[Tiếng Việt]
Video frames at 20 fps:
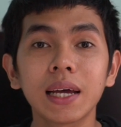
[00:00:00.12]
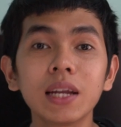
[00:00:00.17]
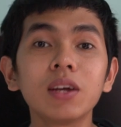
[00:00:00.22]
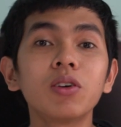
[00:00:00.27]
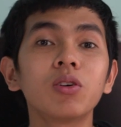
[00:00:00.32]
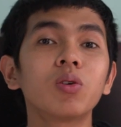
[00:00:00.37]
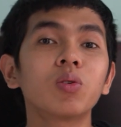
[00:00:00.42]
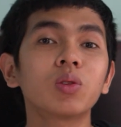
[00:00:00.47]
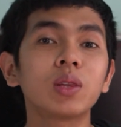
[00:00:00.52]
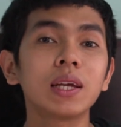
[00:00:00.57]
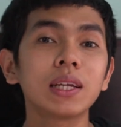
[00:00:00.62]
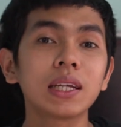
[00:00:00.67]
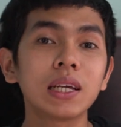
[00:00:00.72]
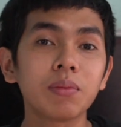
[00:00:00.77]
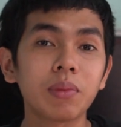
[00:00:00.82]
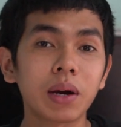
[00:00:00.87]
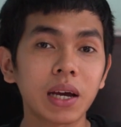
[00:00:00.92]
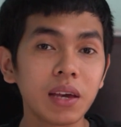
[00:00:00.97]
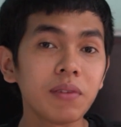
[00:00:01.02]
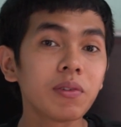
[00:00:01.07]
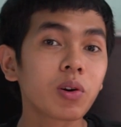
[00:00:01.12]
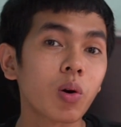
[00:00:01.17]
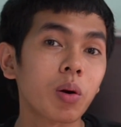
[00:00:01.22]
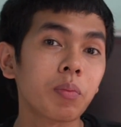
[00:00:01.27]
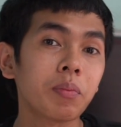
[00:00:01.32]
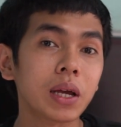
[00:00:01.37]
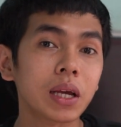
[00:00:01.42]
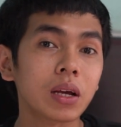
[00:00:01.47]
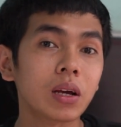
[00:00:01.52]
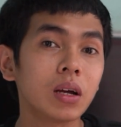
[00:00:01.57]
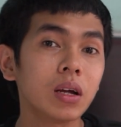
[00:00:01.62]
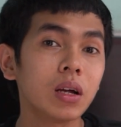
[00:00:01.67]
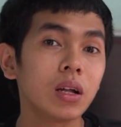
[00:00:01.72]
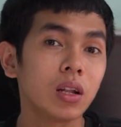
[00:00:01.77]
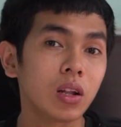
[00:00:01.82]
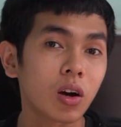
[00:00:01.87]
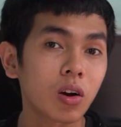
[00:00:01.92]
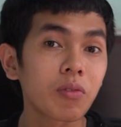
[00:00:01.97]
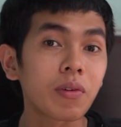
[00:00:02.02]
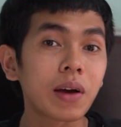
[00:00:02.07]
cái điều đầu tiên khi mà nghĩ về Quảng Bình
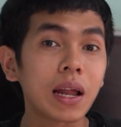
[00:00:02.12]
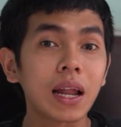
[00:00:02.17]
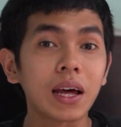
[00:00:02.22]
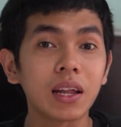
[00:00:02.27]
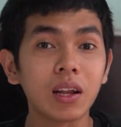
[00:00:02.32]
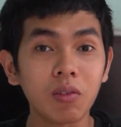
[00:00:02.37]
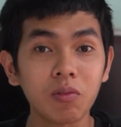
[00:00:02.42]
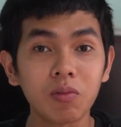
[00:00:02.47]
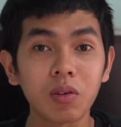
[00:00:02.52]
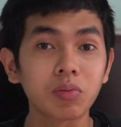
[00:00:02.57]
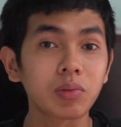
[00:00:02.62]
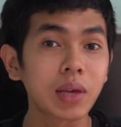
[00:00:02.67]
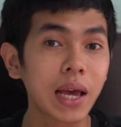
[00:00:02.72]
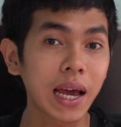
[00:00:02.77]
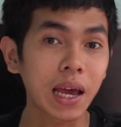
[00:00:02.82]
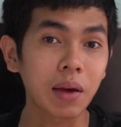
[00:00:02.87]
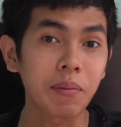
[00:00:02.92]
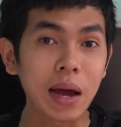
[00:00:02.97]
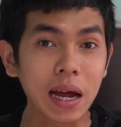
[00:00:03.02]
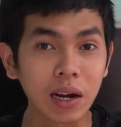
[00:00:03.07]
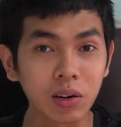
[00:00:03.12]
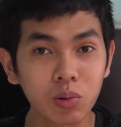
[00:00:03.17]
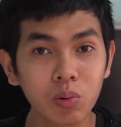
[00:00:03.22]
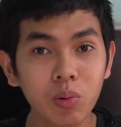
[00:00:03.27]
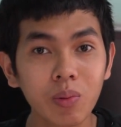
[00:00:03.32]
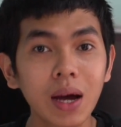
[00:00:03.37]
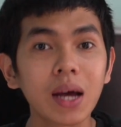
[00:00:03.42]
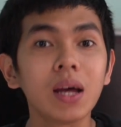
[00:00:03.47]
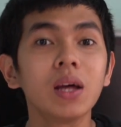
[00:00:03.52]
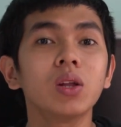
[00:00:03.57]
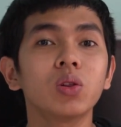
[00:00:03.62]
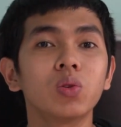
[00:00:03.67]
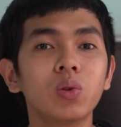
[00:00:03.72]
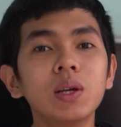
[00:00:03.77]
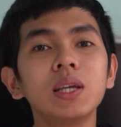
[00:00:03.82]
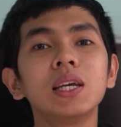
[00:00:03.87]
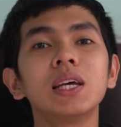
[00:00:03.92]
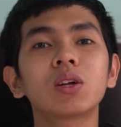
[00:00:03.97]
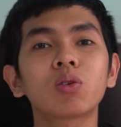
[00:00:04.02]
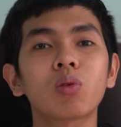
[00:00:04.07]
đó có phải là động Phong Nha Kẻ Bàng đúng không ạ?
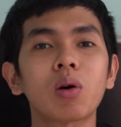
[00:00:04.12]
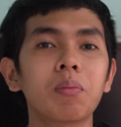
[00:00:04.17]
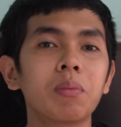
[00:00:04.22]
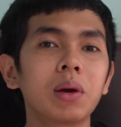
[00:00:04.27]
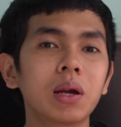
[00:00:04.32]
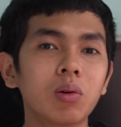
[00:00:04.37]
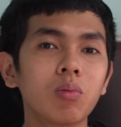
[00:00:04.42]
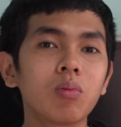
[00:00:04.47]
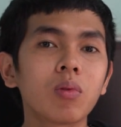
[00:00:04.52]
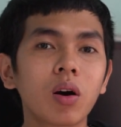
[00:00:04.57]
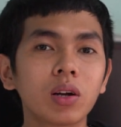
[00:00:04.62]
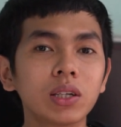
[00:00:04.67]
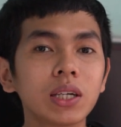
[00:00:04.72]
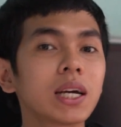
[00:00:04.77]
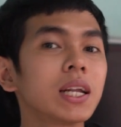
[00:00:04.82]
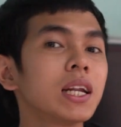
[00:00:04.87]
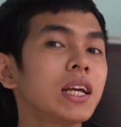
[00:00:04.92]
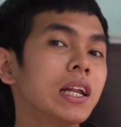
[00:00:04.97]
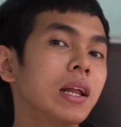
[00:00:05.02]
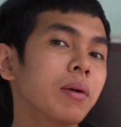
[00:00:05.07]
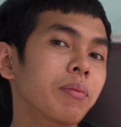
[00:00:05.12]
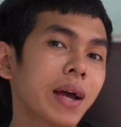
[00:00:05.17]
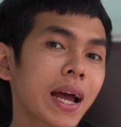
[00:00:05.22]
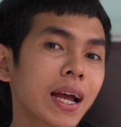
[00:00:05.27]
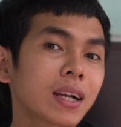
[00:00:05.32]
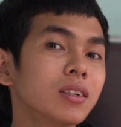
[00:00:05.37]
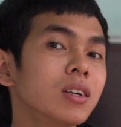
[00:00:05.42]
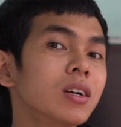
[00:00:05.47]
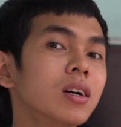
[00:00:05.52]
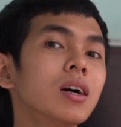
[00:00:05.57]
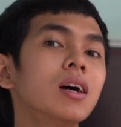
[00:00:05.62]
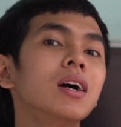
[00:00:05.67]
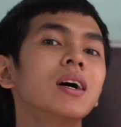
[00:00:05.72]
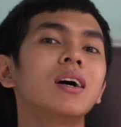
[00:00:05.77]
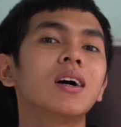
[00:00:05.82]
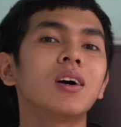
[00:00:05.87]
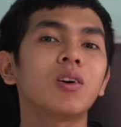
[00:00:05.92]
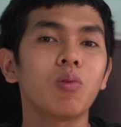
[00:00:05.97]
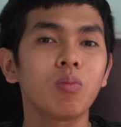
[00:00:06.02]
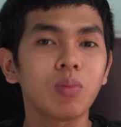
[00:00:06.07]
Tuy nhiên Quảng Bình cũng có những cái địa điểm khác nữa
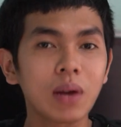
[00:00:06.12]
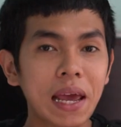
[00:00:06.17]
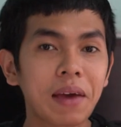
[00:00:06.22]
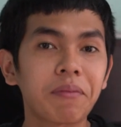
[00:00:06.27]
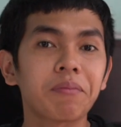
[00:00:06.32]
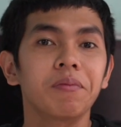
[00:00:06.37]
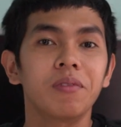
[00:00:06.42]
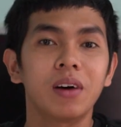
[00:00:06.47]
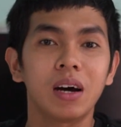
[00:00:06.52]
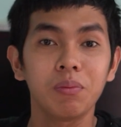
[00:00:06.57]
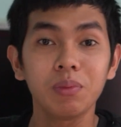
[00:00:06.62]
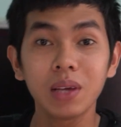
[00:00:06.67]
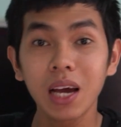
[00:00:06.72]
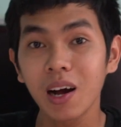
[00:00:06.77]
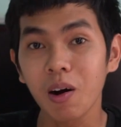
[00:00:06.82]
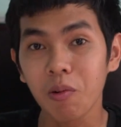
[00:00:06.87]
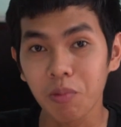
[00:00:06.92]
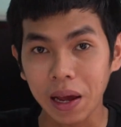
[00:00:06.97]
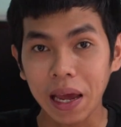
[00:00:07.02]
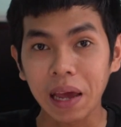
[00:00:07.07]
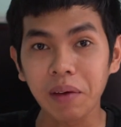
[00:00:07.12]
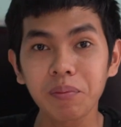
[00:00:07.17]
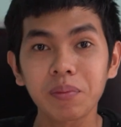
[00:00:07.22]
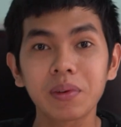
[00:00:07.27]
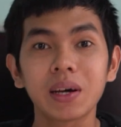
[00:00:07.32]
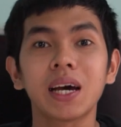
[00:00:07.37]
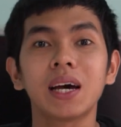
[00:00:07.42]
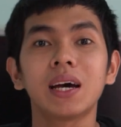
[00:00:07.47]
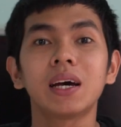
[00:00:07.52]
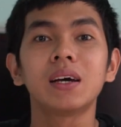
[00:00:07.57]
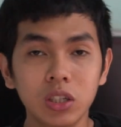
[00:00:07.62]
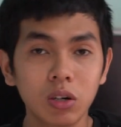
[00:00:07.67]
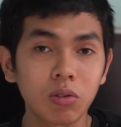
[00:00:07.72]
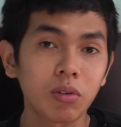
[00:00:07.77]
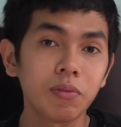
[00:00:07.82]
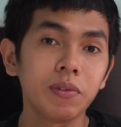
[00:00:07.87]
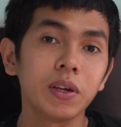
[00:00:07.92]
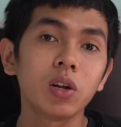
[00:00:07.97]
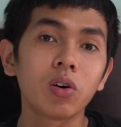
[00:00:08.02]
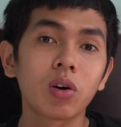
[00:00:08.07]
cũng đẹp và hấp dẫn không kém.
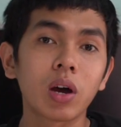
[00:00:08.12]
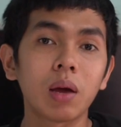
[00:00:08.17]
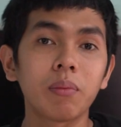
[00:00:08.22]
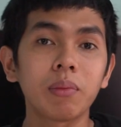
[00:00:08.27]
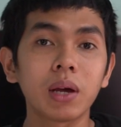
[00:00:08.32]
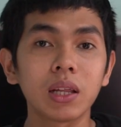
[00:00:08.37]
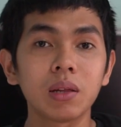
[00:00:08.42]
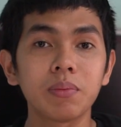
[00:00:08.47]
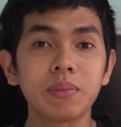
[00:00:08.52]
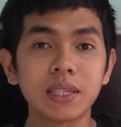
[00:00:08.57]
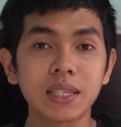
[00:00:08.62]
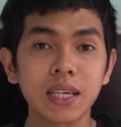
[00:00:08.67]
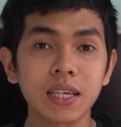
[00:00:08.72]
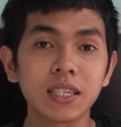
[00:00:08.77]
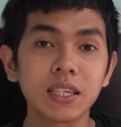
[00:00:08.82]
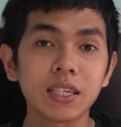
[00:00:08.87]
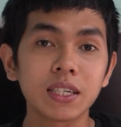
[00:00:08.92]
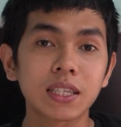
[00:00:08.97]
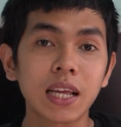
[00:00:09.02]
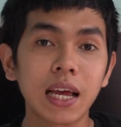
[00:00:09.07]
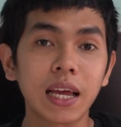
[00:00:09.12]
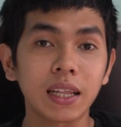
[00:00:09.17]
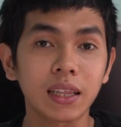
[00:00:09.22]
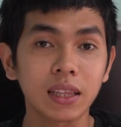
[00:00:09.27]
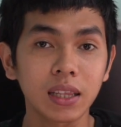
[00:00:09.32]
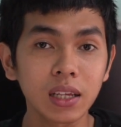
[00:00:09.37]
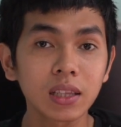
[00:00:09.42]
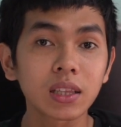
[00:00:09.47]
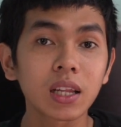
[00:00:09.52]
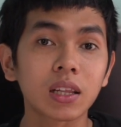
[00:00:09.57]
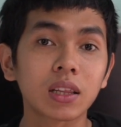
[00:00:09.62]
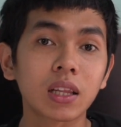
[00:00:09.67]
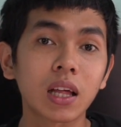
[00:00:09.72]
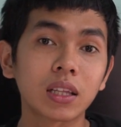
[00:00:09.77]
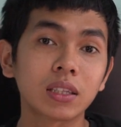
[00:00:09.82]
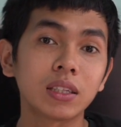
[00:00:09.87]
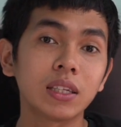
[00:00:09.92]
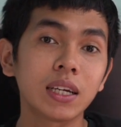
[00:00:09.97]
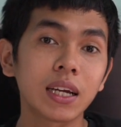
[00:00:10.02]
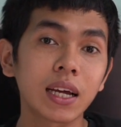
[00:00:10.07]
Trong cái video ngày hôm nay thì mình sẽ chia sẻ tất tần
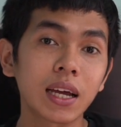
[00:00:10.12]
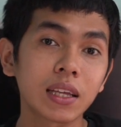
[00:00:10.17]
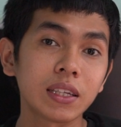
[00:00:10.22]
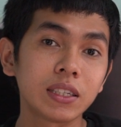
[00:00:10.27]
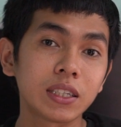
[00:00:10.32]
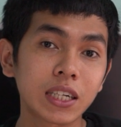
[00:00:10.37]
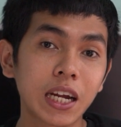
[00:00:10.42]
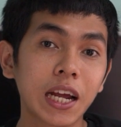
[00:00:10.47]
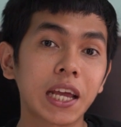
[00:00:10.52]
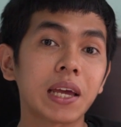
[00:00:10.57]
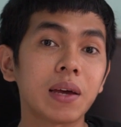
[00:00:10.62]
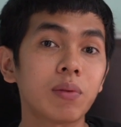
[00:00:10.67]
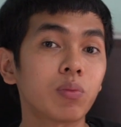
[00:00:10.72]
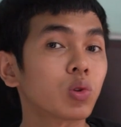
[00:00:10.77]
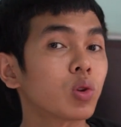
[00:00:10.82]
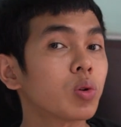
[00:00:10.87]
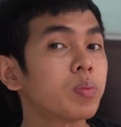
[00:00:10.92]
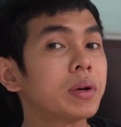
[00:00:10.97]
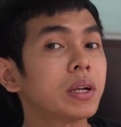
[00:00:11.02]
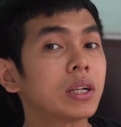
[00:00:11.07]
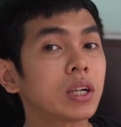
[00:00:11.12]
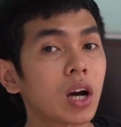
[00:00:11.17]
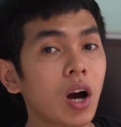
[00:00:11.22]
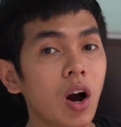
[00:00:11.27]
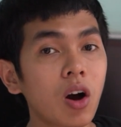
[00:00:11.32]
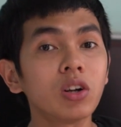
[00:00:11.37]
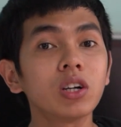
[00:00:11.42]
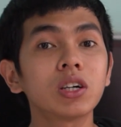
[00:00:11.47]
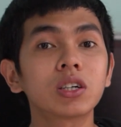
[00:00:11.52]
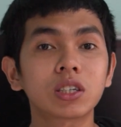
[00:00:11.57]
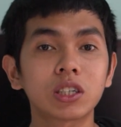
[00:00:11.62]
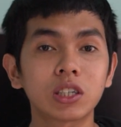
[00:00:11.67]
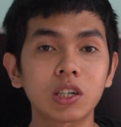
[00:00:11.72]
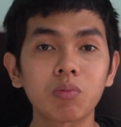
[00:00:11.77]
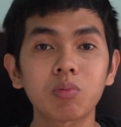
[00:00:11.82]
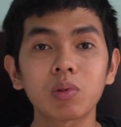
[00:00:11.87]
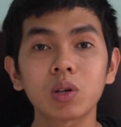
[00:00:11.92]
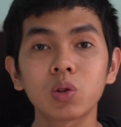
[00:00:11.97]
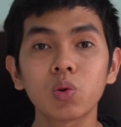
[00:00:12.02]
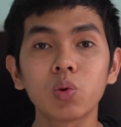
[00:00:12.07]
tật những cái trải nghiệm của tụi mình có được
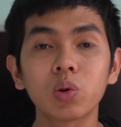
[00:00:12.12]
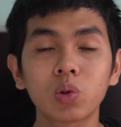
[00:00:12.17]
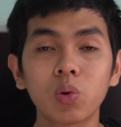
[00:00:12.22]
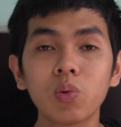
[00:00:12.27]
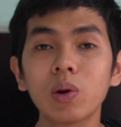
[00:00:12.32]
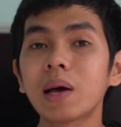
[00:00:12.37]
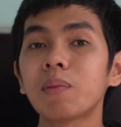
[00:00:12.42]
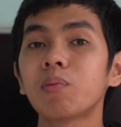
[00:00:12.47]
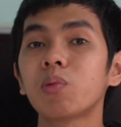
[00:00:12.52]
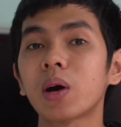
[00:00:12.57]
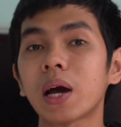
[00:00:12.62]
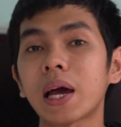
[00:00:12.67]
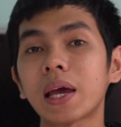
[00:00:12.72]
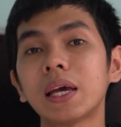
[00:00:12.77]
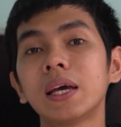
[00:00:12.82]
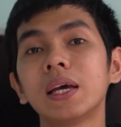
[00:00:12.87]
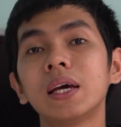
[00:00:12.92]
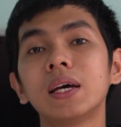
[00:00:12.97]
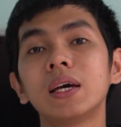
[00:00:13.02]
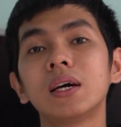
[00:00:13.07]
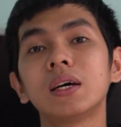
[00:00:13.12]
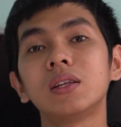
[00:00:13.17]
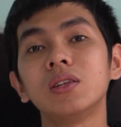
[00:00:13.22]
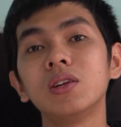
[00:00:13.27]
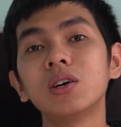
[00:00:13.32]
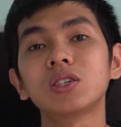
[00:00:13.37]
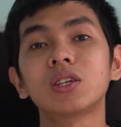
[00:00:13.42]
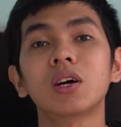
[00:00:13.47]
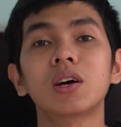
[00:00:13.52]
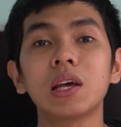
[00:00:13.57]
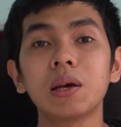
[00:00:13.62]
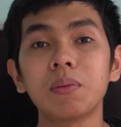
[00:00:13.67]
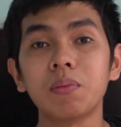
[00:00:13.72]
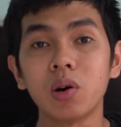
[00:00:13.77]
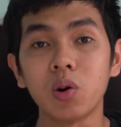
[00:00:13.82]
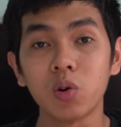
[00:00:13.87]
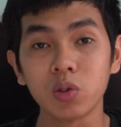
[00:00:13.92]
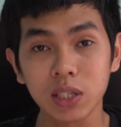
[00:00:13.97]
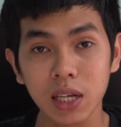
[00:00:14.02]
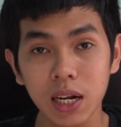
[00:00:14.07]
trong cái tour Tú Làm một ngày được thực hiện
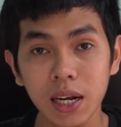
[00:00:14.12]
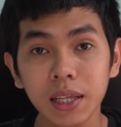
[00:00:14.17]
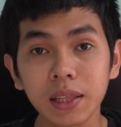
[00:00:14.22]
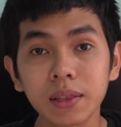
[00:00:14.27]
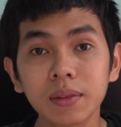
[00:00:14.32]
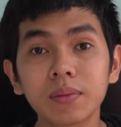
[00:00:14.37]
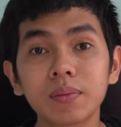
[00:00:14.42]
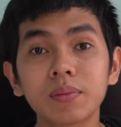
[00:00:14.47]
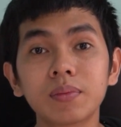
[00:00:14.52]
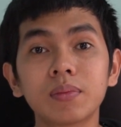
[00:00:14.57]
bởi Osalit.